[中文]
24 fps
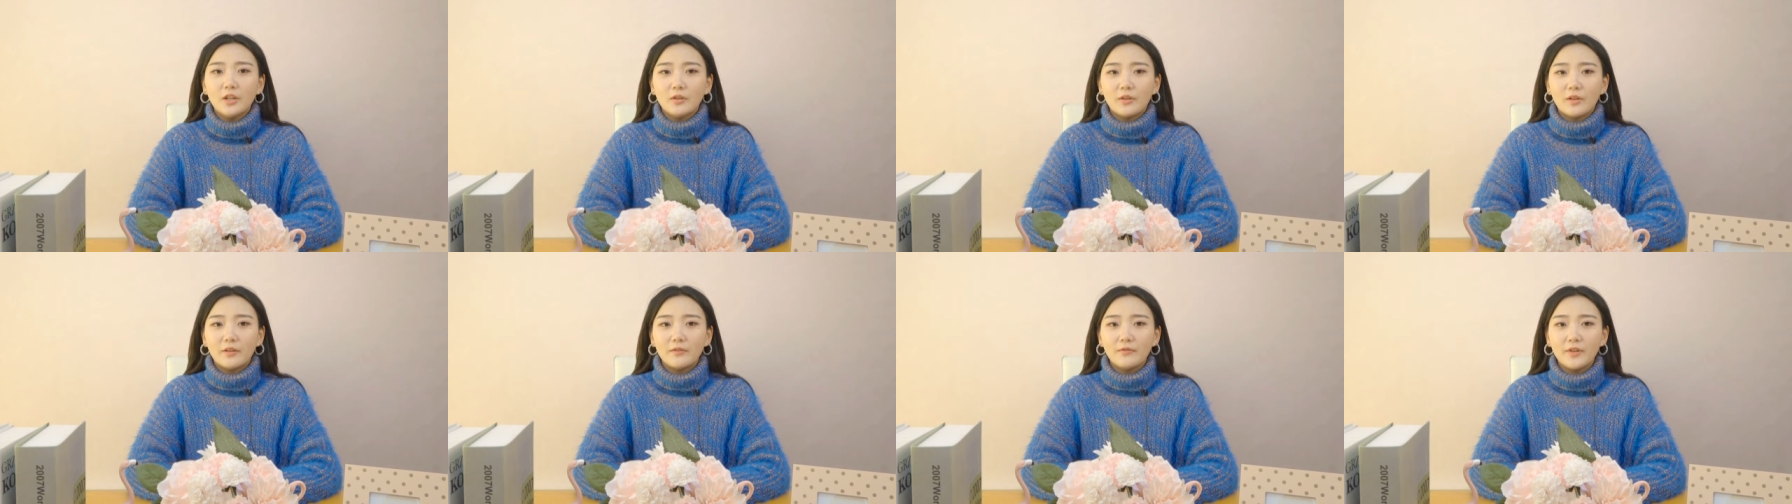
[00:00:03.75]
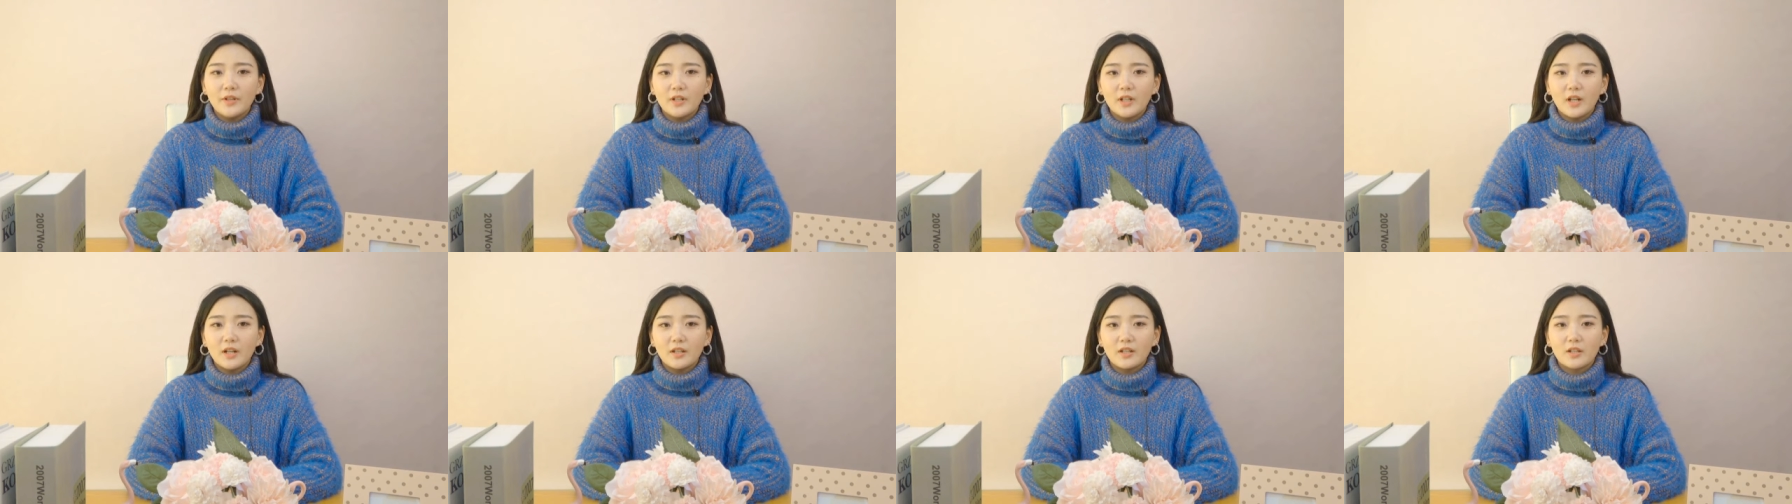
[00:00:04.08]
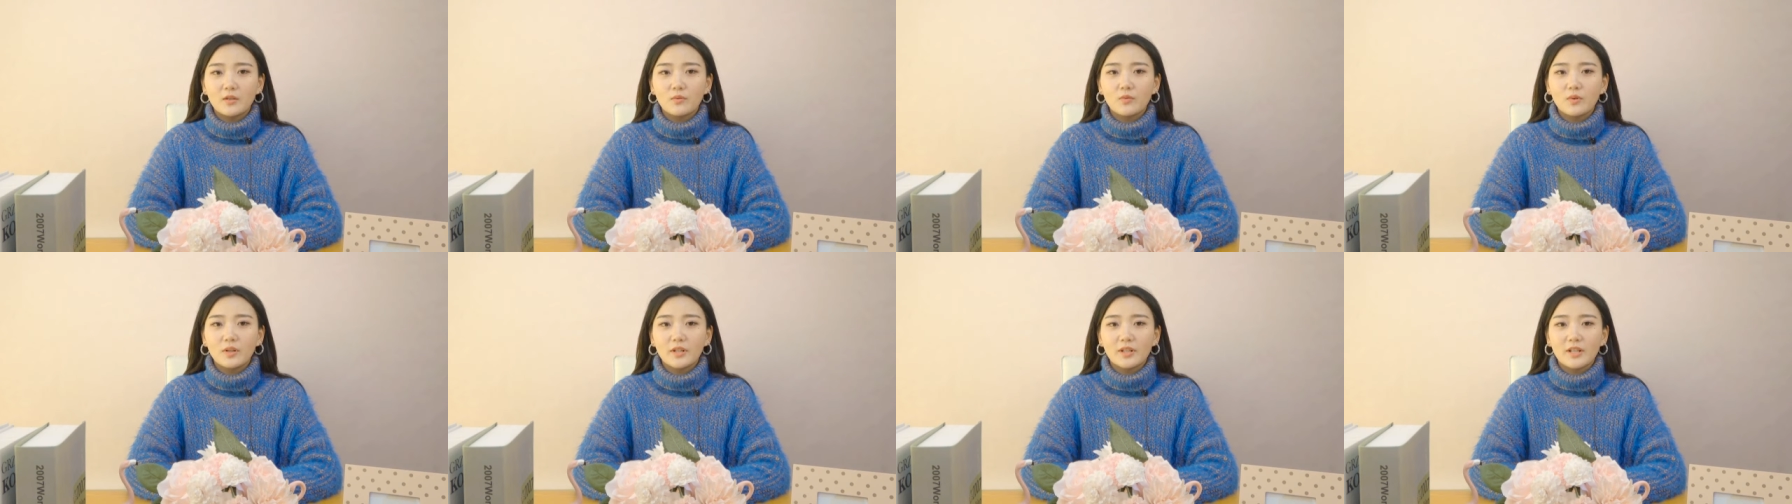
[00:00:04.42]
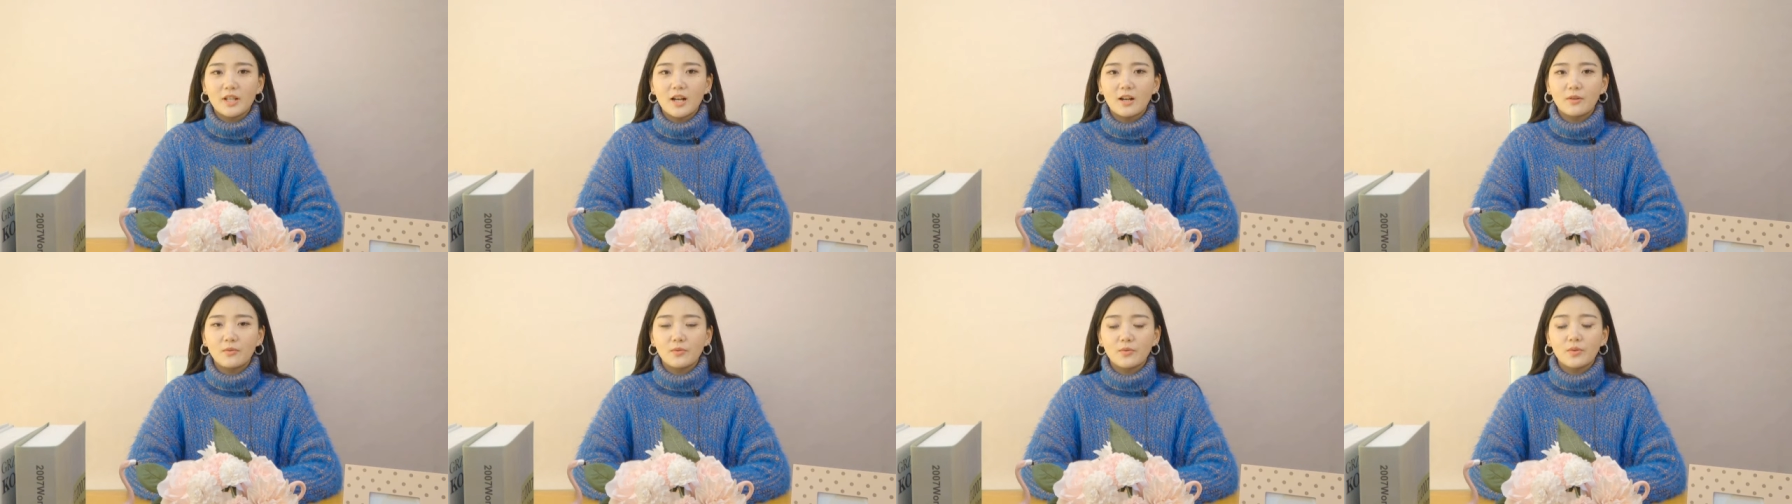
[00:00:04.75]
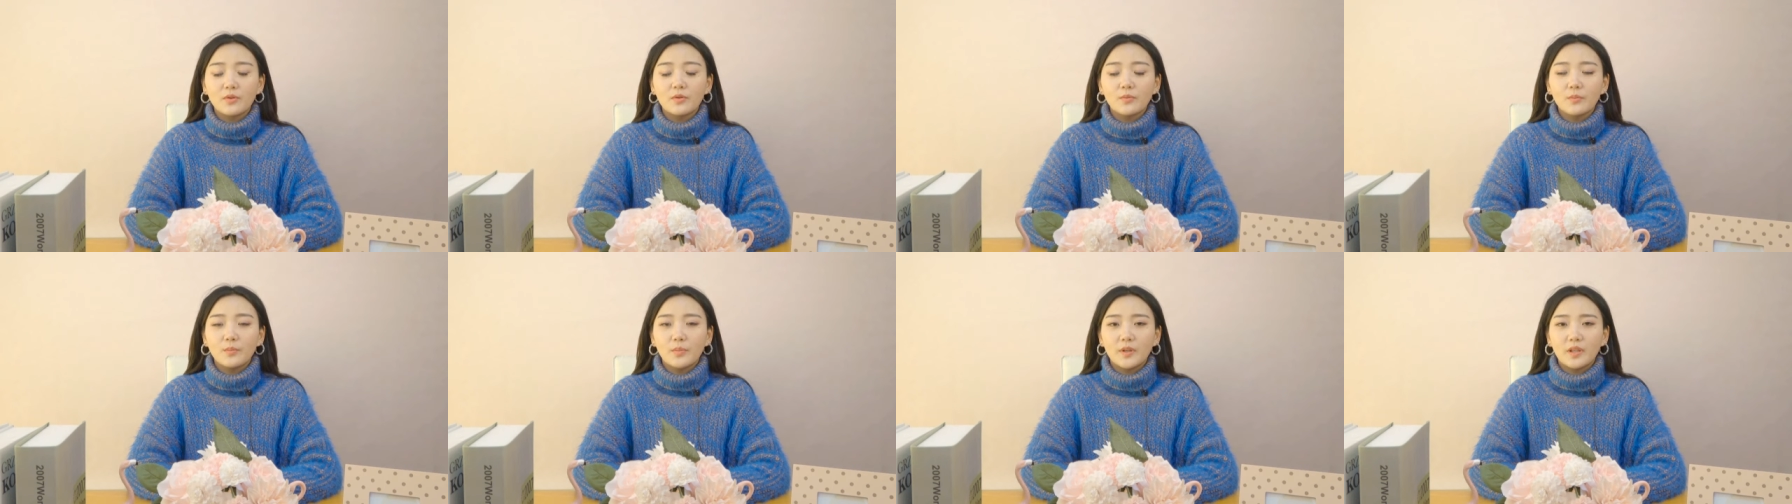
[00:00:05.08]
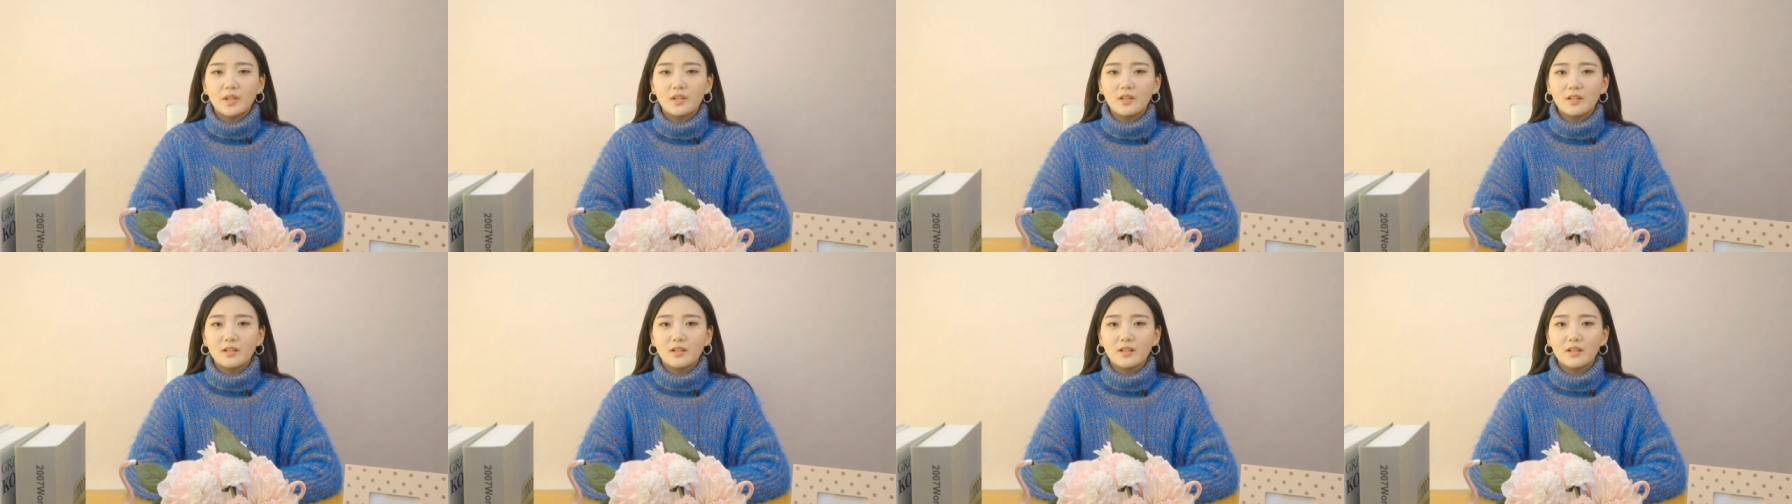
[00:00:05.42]
缘分让你我相遇，
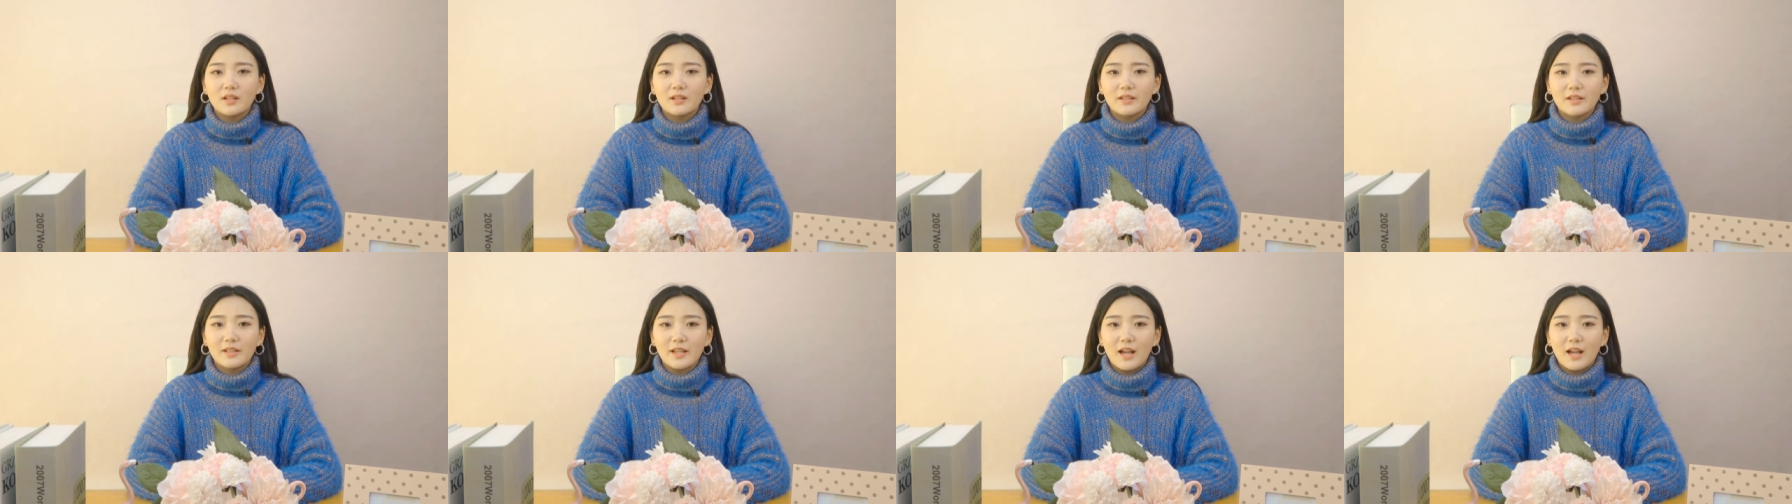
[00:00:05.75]
彼此更